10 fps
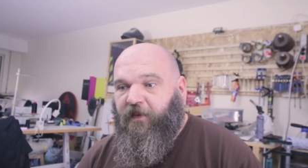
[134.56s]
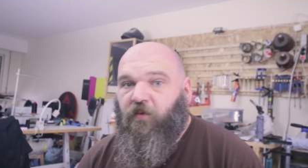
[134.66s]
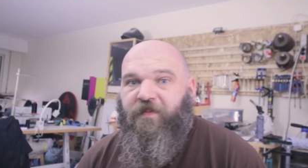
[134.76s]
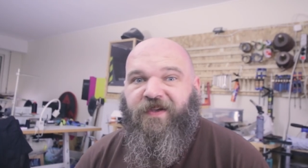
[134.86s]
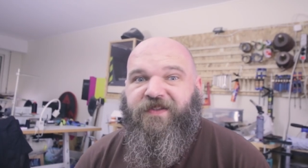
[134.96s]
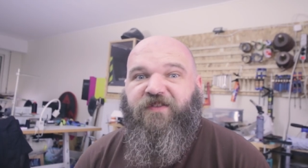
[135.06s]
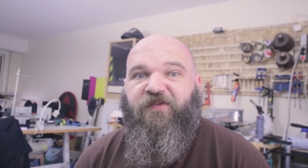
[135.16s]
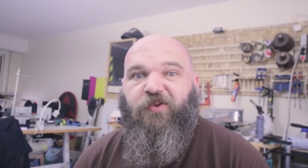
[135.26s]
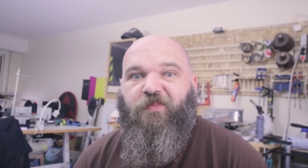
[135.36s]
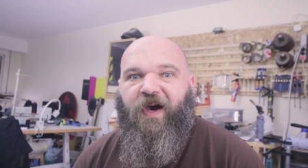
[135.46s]
combien est-ce qu'il
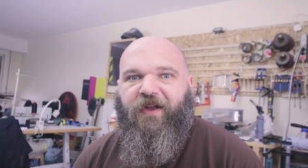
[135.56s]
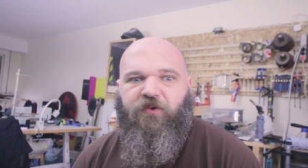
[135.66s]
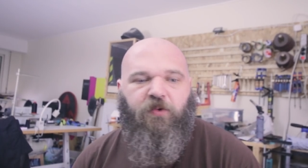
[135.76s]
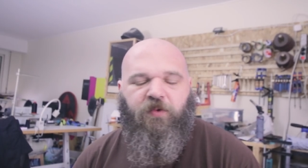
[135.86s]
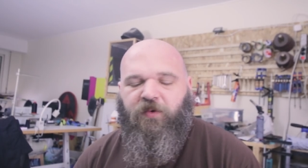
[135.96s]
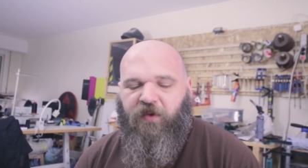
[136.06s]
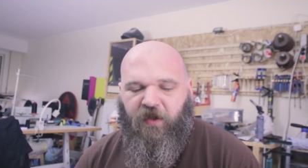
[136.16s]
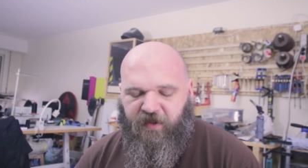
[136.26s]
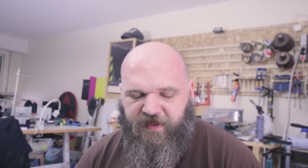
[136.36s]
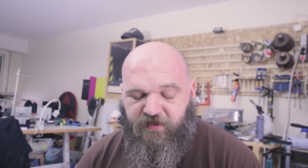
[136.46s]
faut de
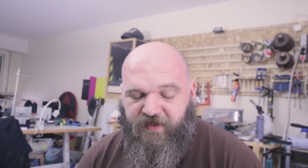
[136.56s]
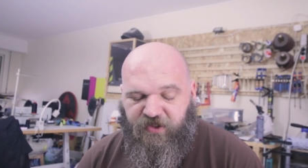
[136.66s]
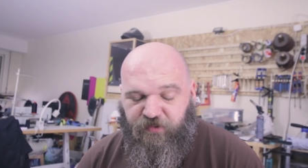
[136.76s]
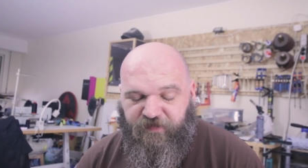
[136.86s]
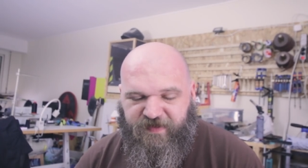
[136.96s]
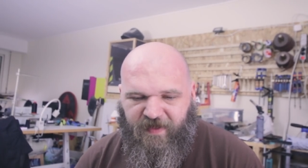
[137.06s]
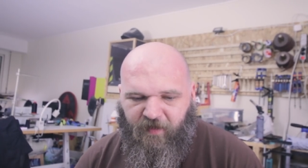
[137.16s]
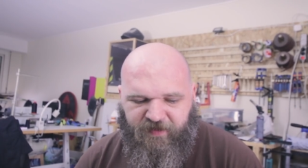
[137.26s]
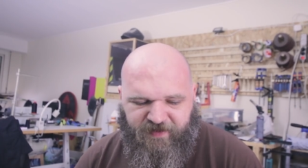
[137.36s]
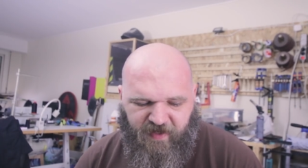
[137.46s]
marteaux, est-ce qu'il y a
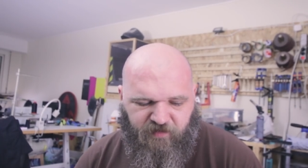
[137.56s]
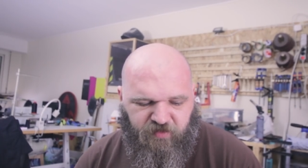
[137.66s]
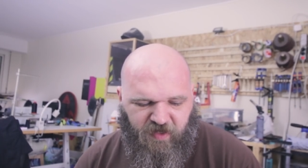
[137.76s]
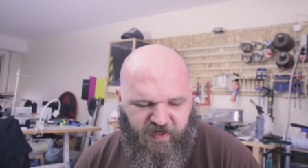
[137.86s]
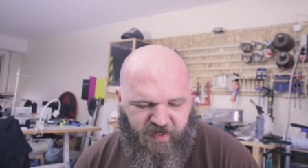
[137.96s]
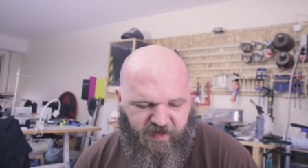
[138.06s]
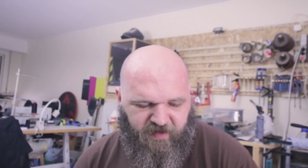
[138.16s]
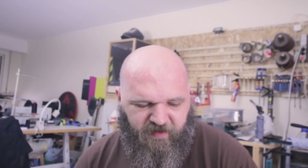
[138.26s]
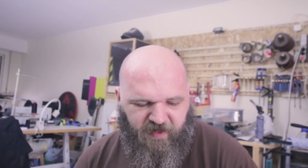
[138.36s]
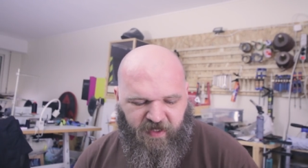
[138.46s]
suffisamment de tabourets,